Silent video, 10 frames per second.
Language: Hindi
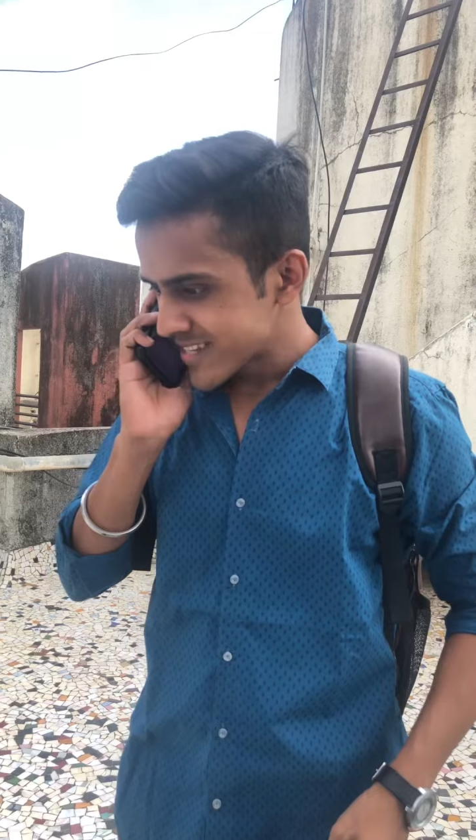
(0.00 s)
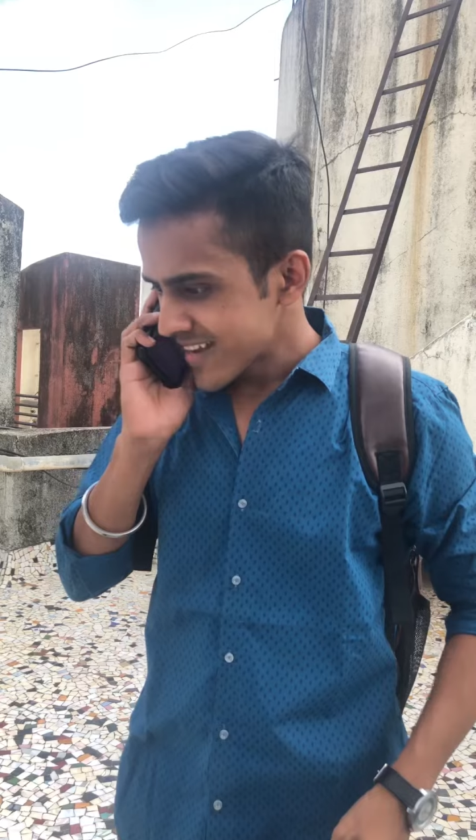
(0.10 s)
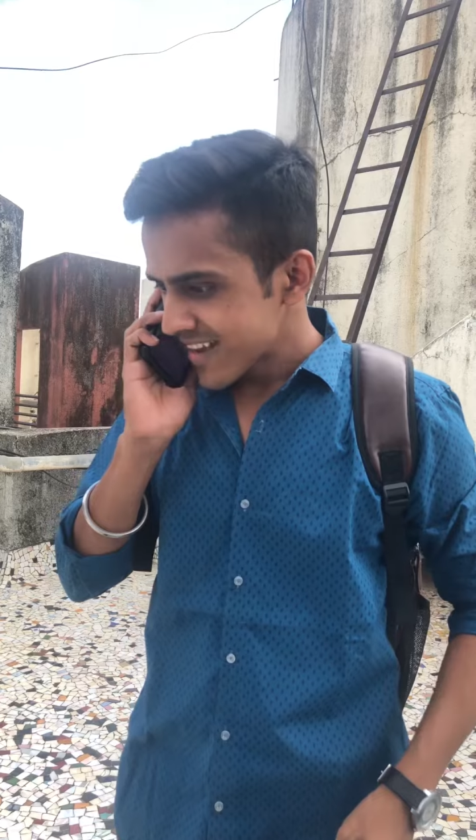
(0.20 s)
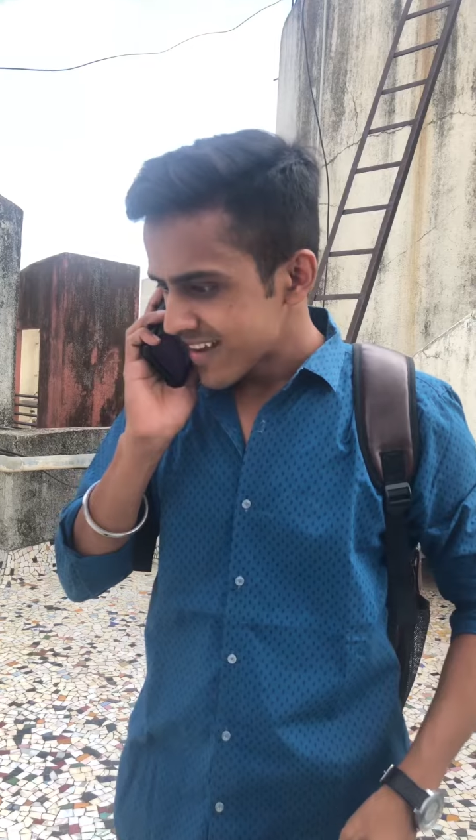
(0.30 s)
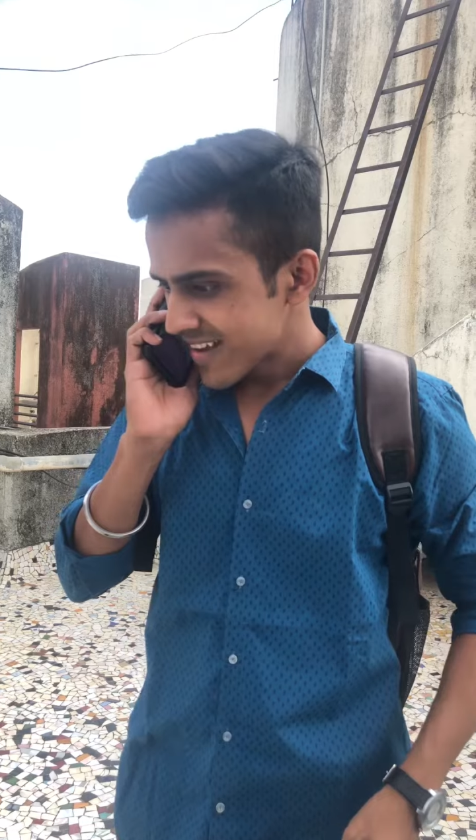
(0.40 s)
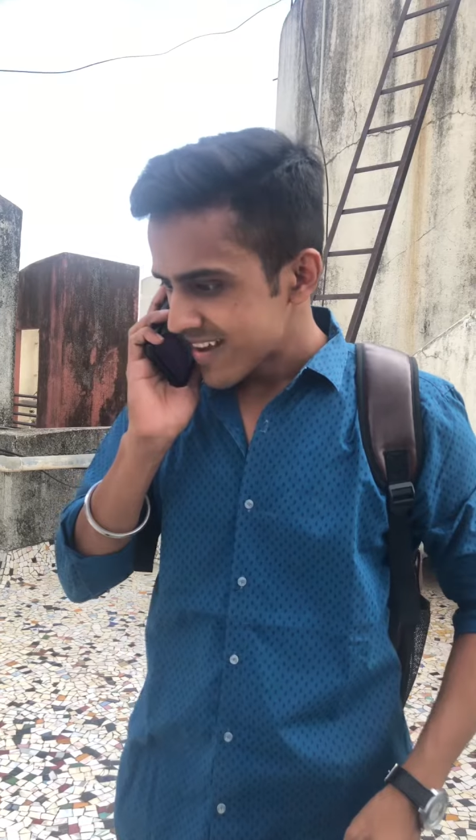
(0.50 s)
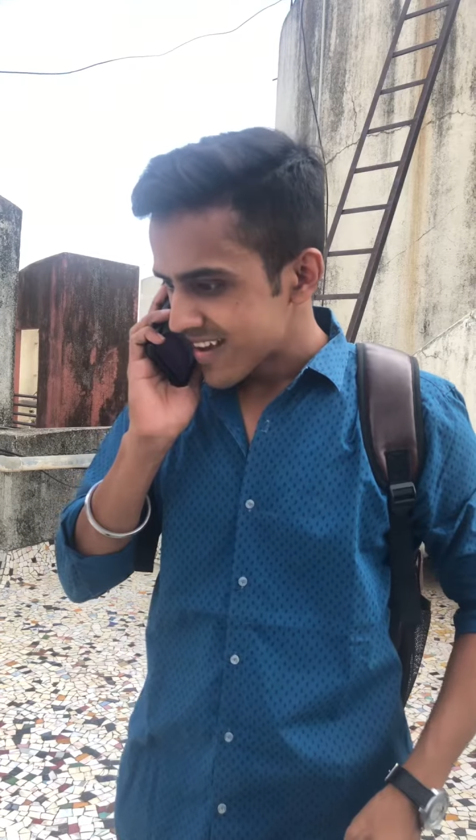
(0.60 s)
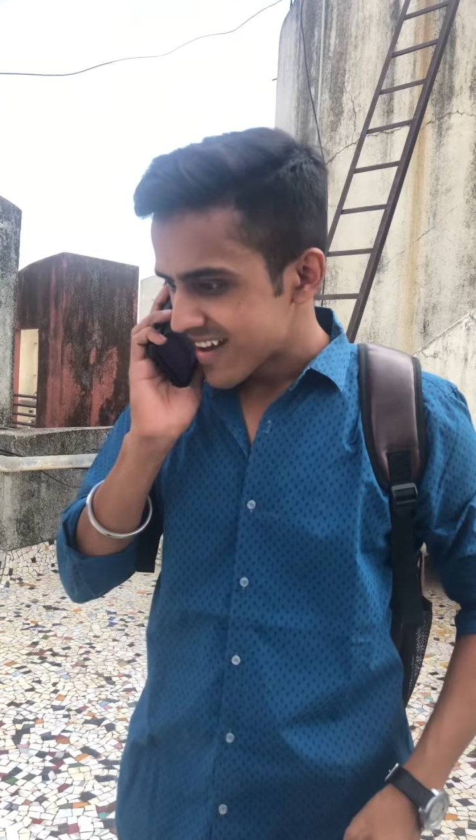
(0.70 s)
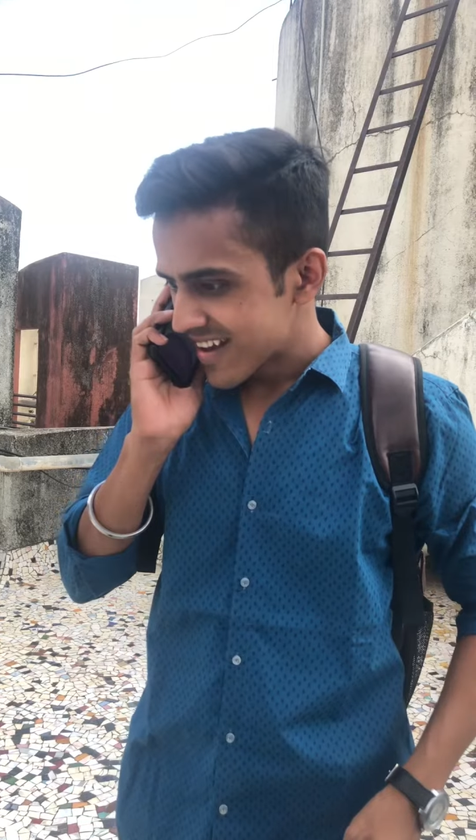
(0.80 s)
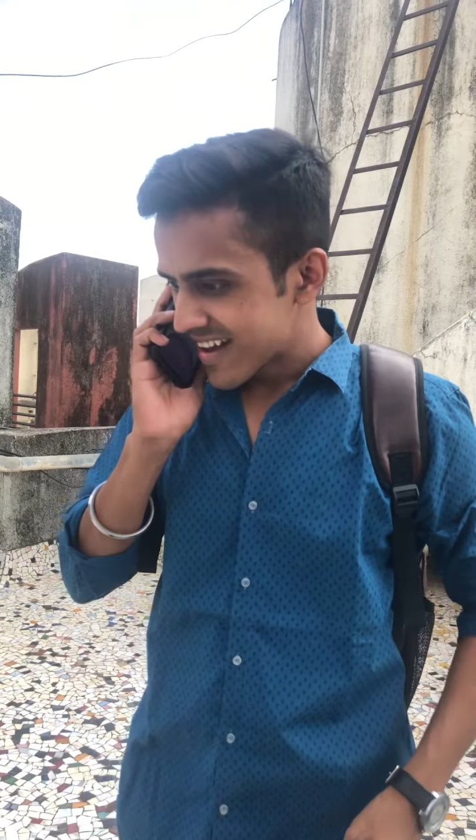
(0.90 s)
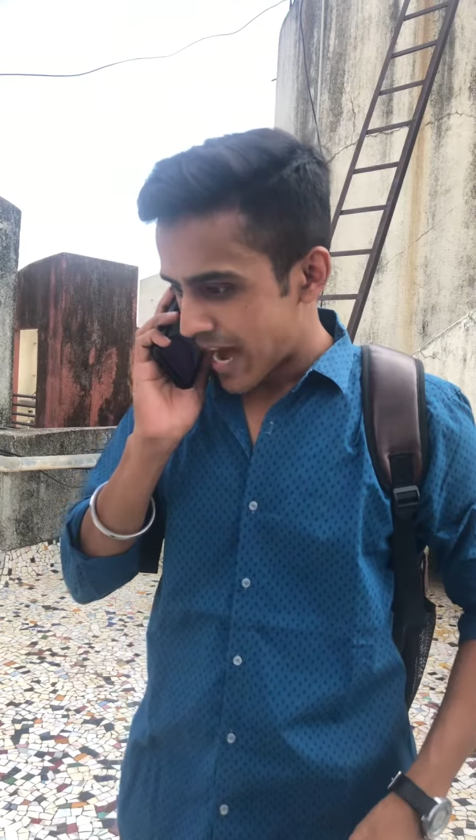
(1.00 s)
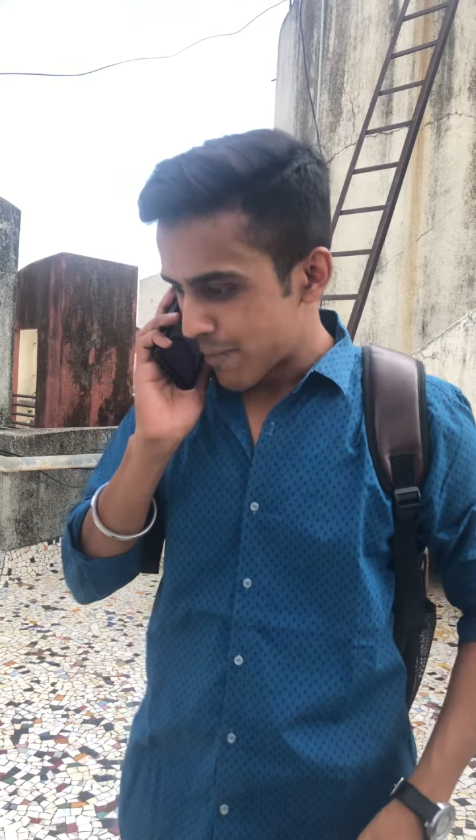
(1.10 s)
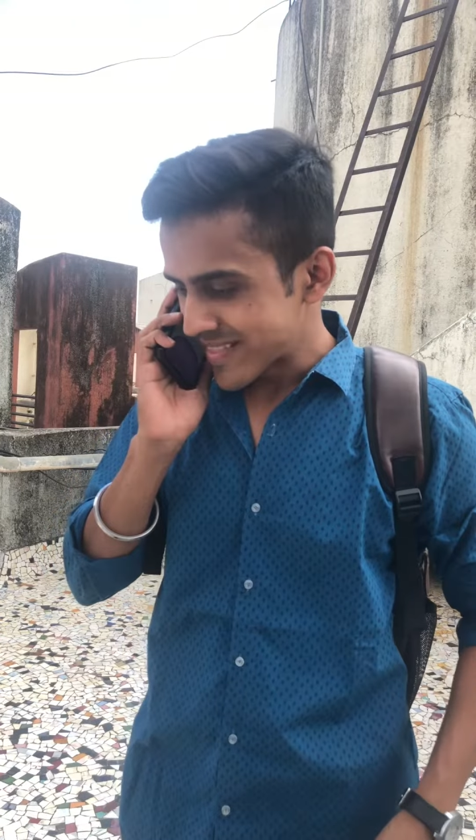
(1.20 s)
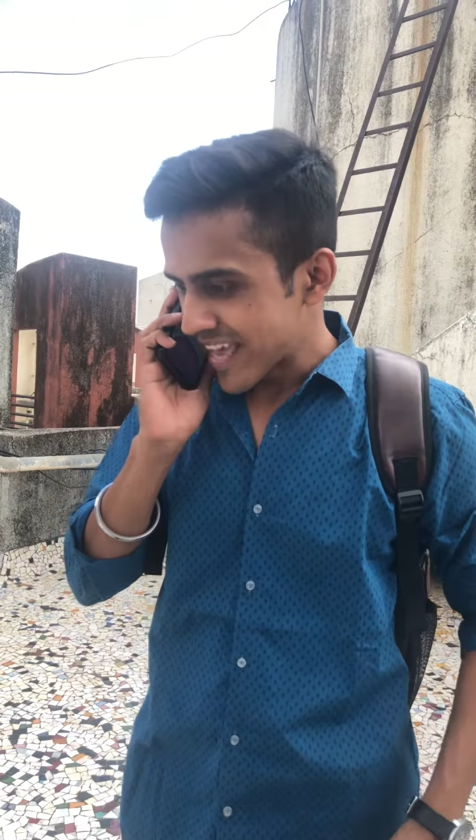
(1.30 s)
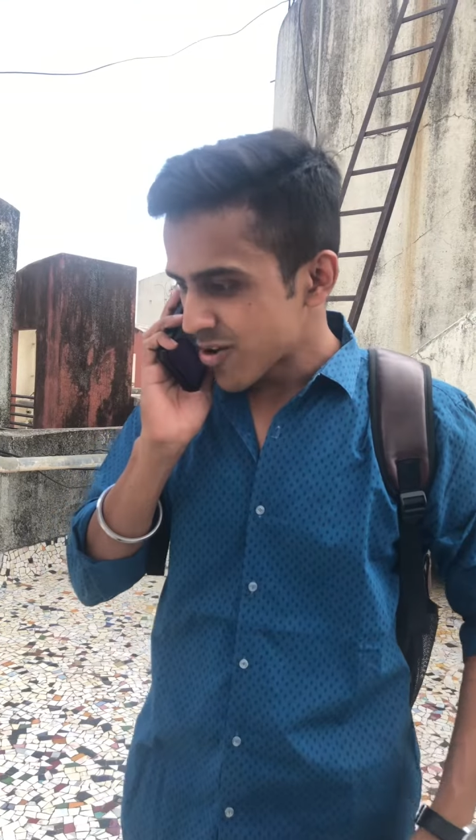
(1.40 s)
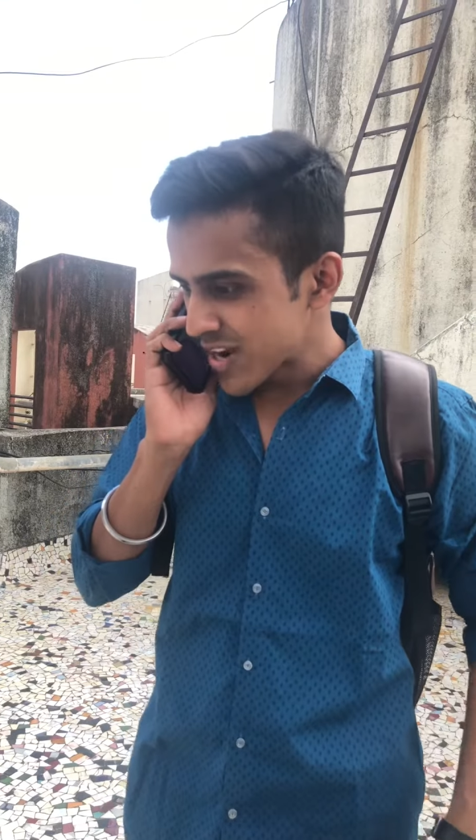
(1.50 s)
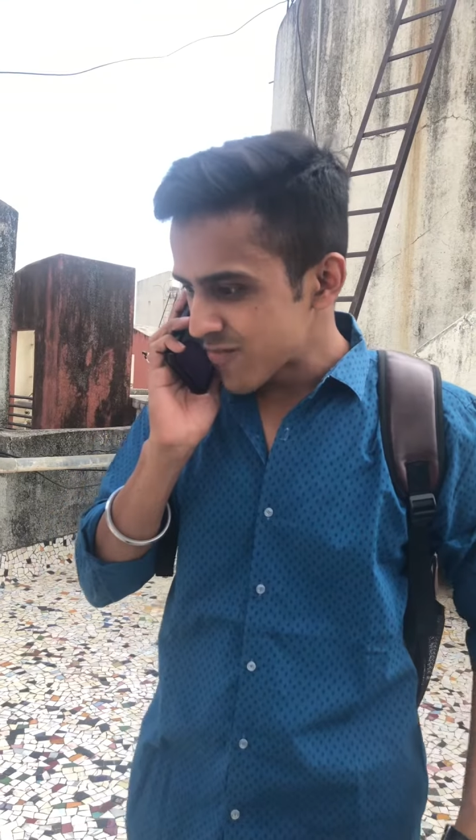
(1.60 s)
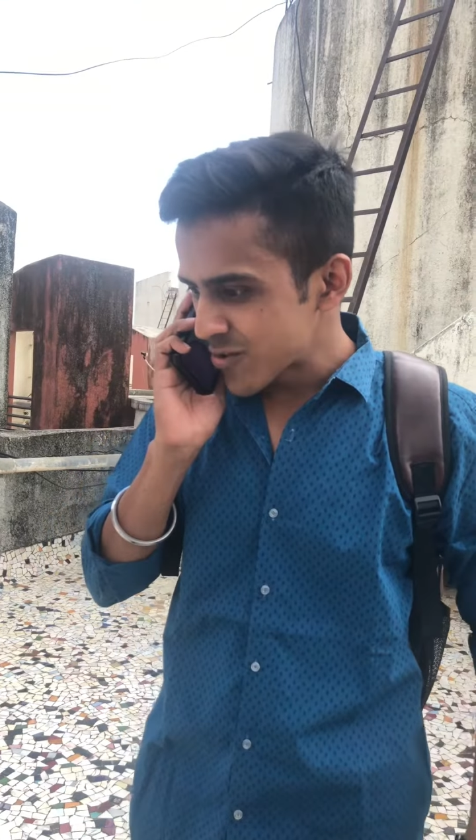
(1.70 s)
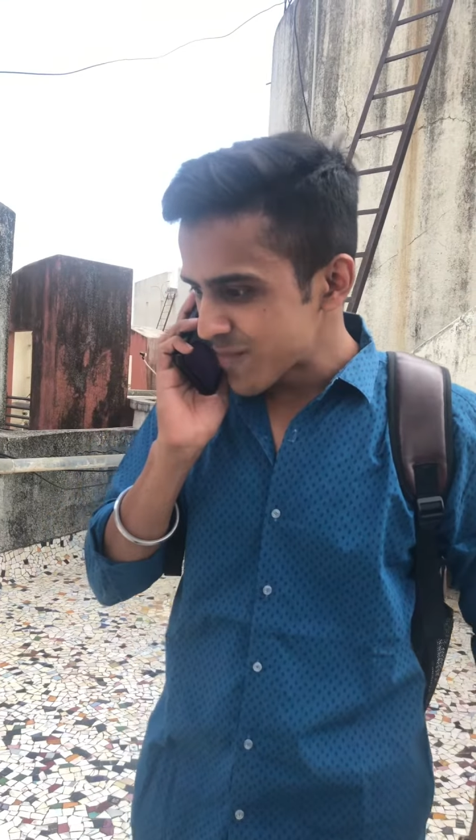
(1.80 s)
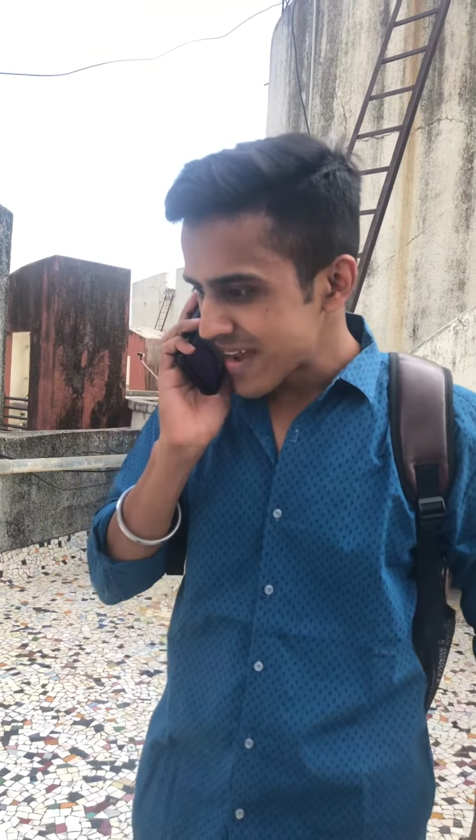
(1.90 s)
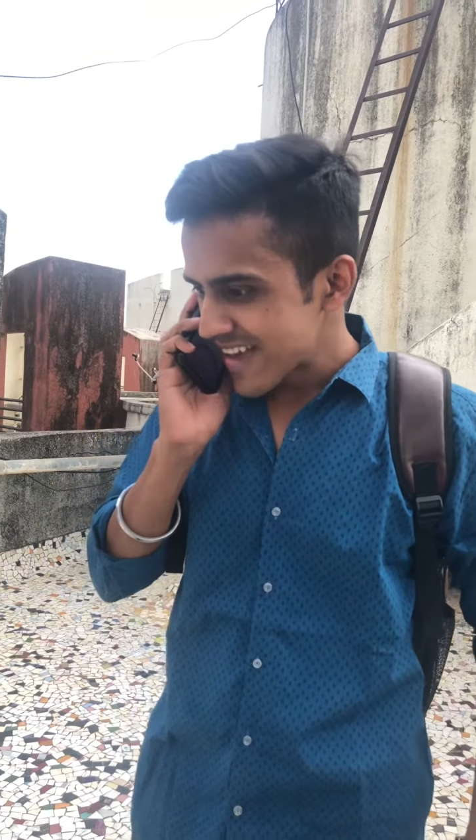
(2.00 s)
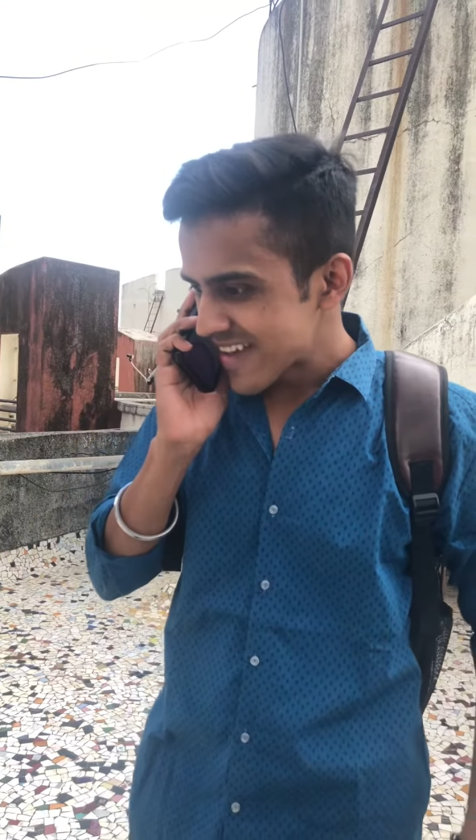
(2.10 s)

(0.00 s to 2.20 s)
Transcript: है आप पता है कौन है फ़ोन पे